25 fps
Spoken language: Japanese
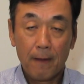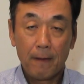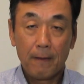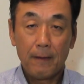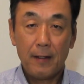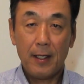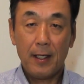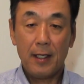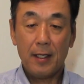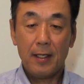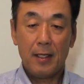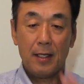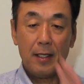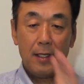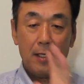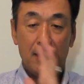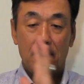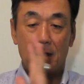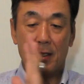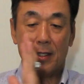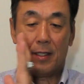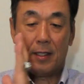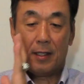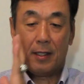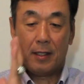で
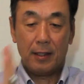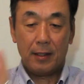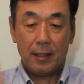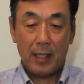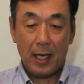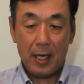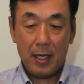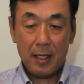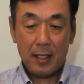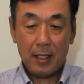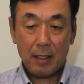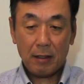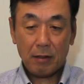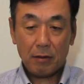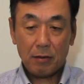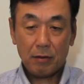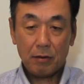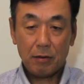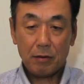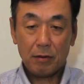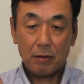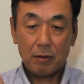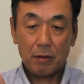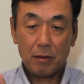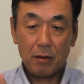大
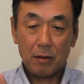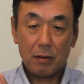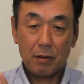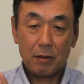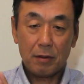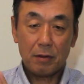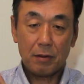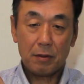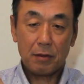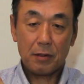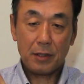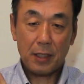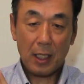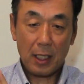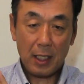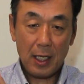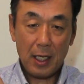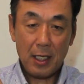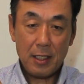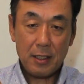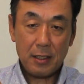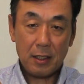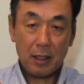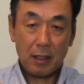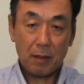学社
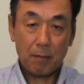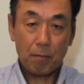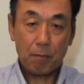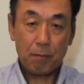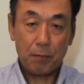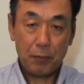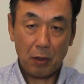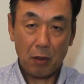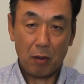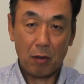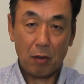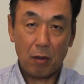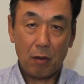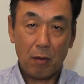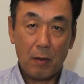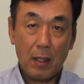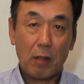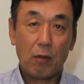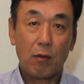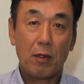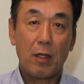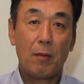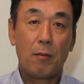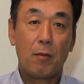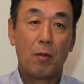会人プロは
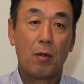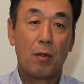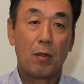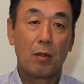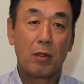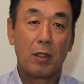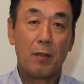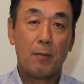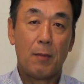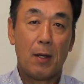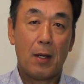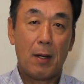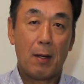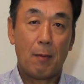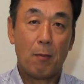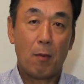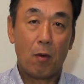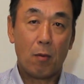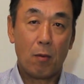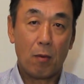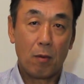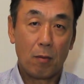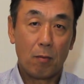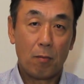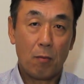これはもう今は
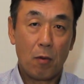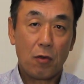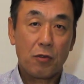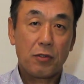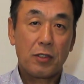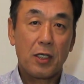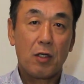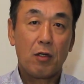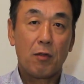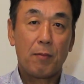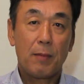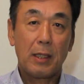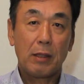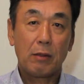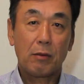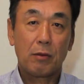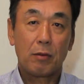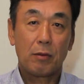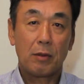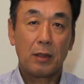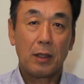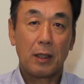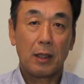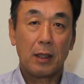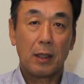もう木製の
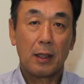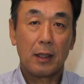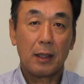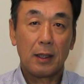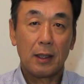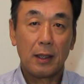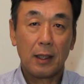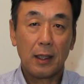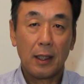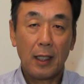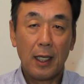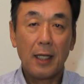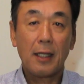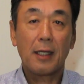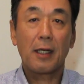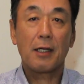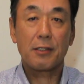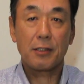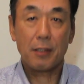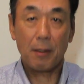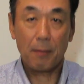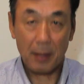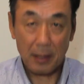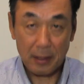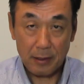バットに変化
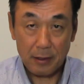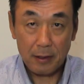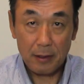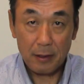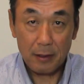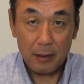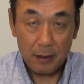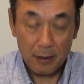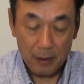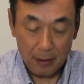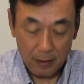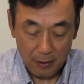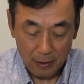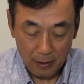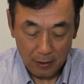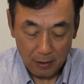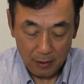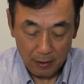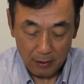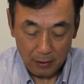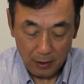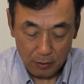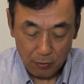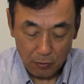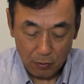してます
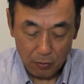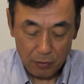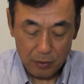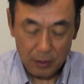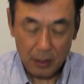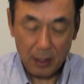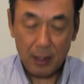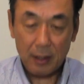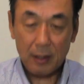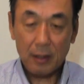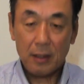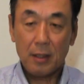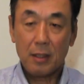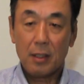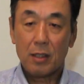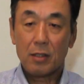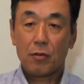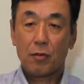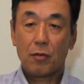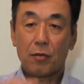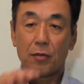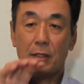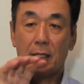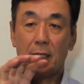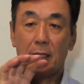で当然
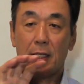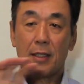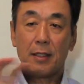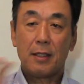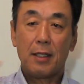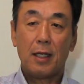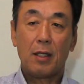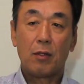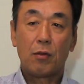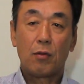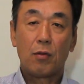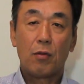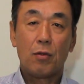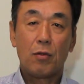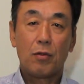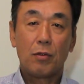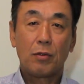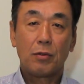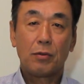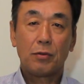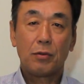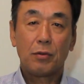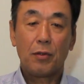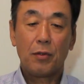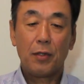その中で道
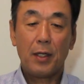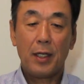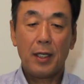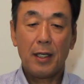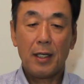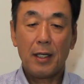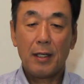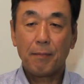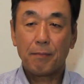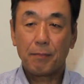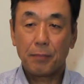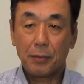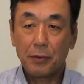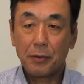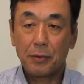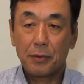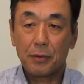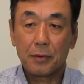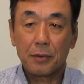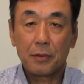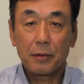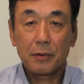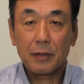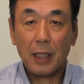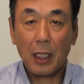具を選
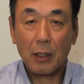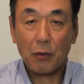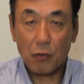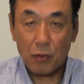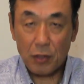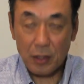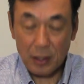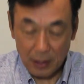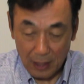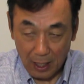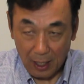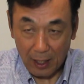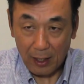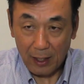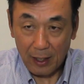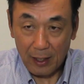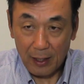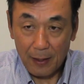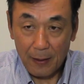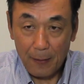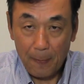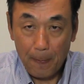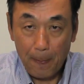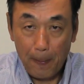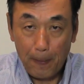ぶ楽しさ
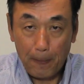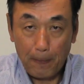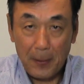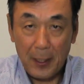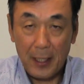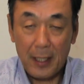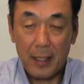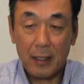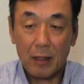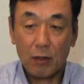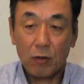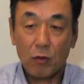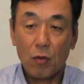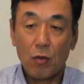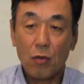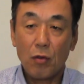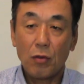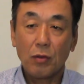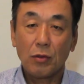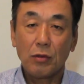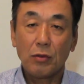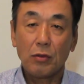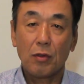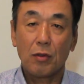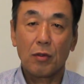で
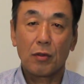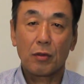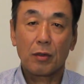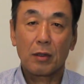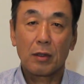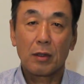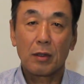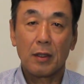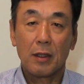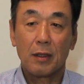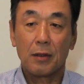道具を